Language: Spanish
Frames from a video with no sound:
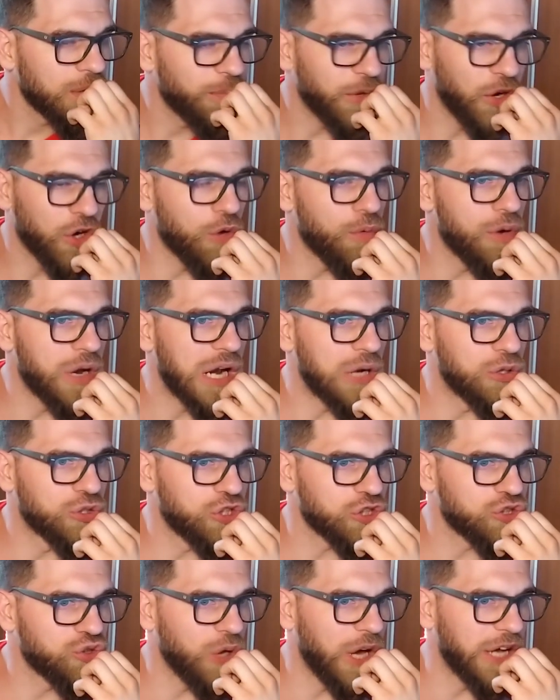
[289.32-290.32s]
Pero cómo la
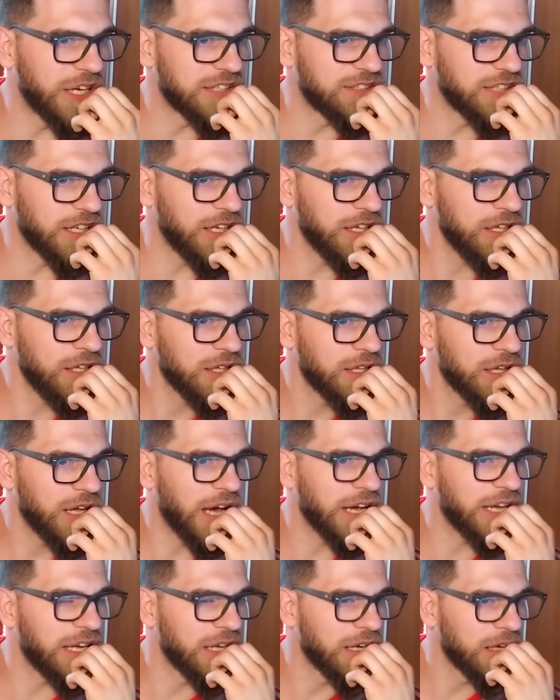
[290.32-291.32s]
luchó Suárez, ¿eh?
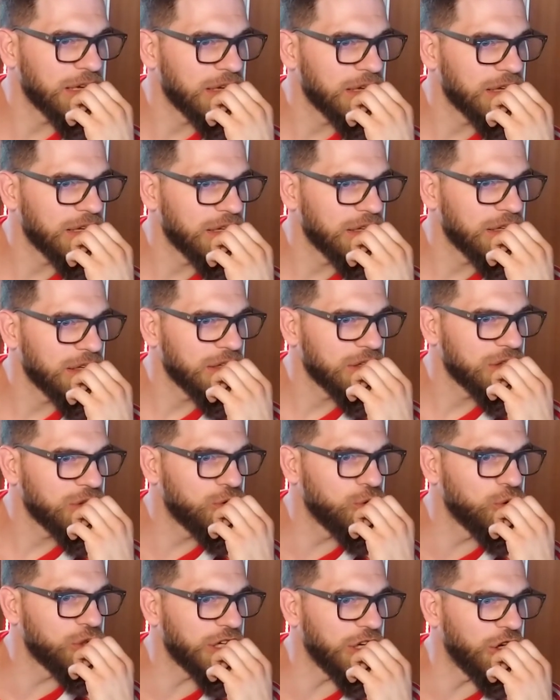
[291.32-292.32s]
Ahí.
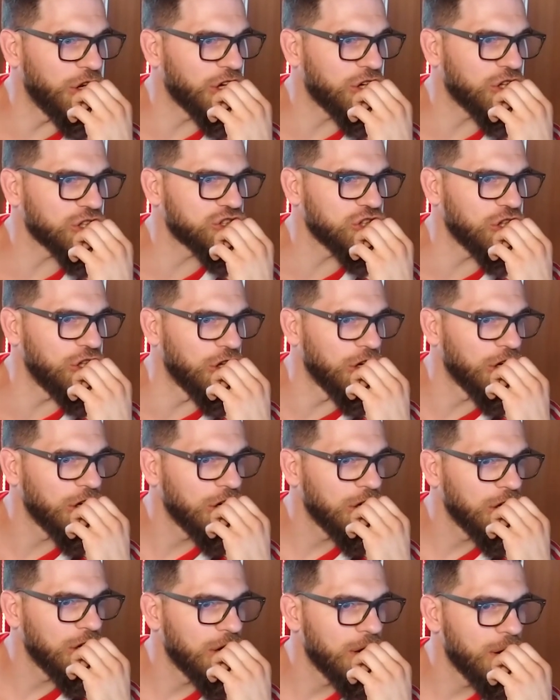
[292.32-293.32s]
Tuki lo dejó solo.
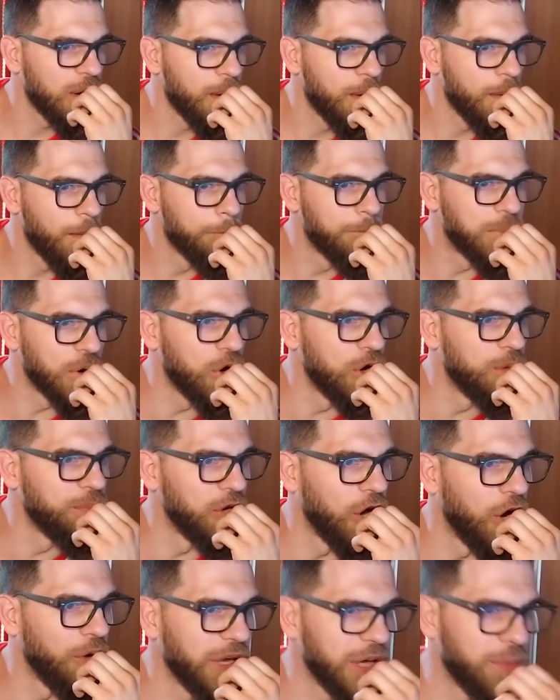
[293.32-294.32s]
¡Pum!
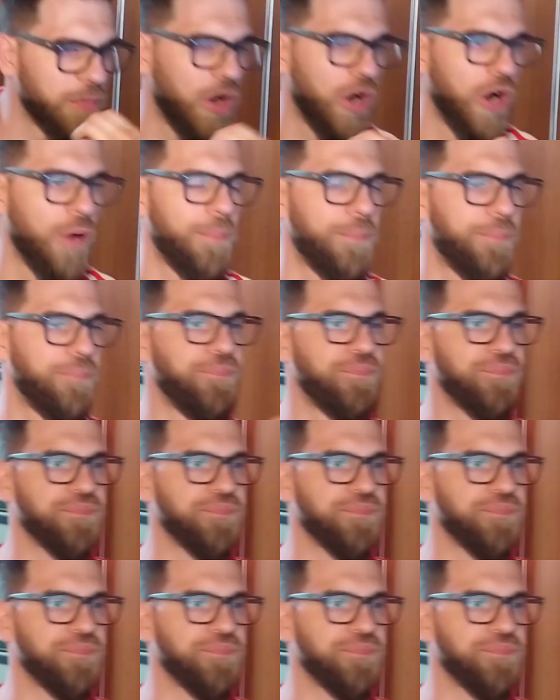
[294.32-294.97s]
No vimos.